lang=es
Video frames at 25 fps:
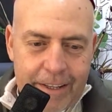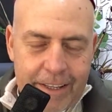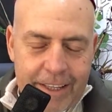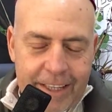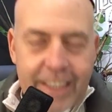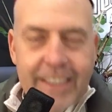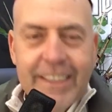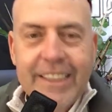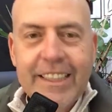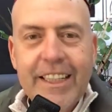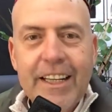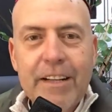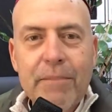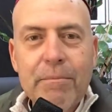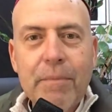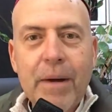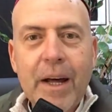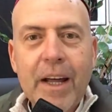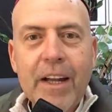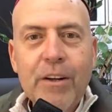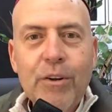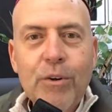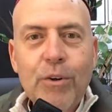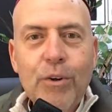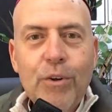Y sin
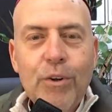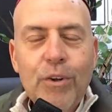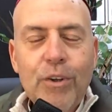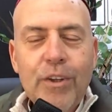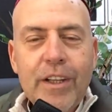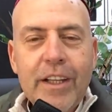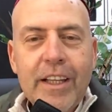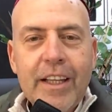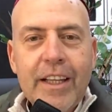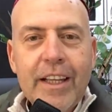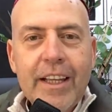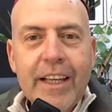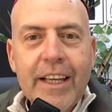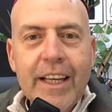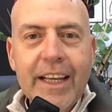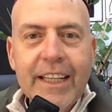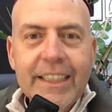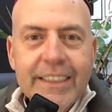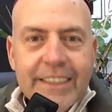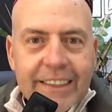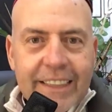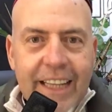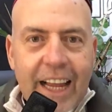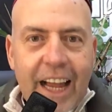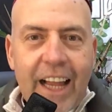embargo,
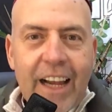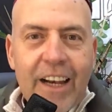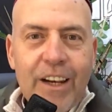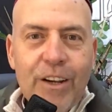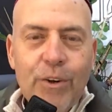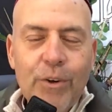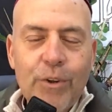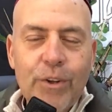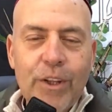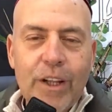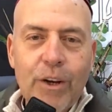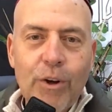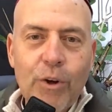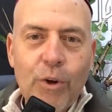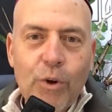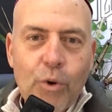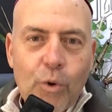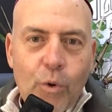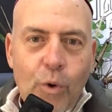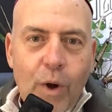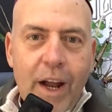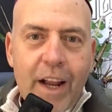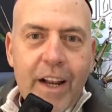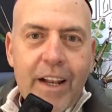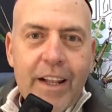es algo de lo
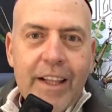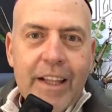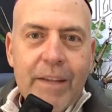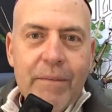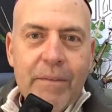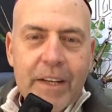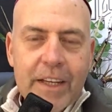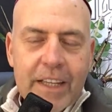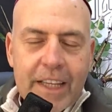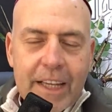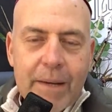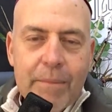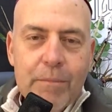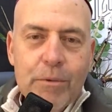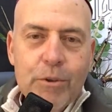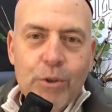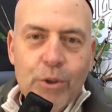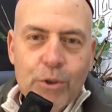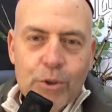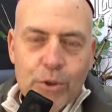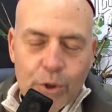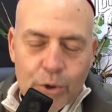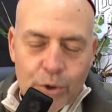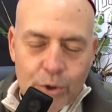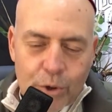cual deberíamos
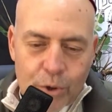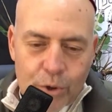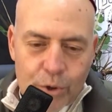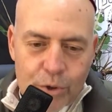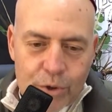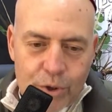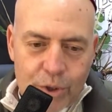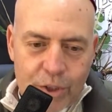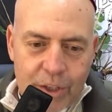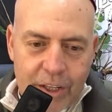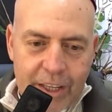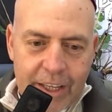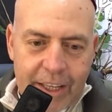nosotros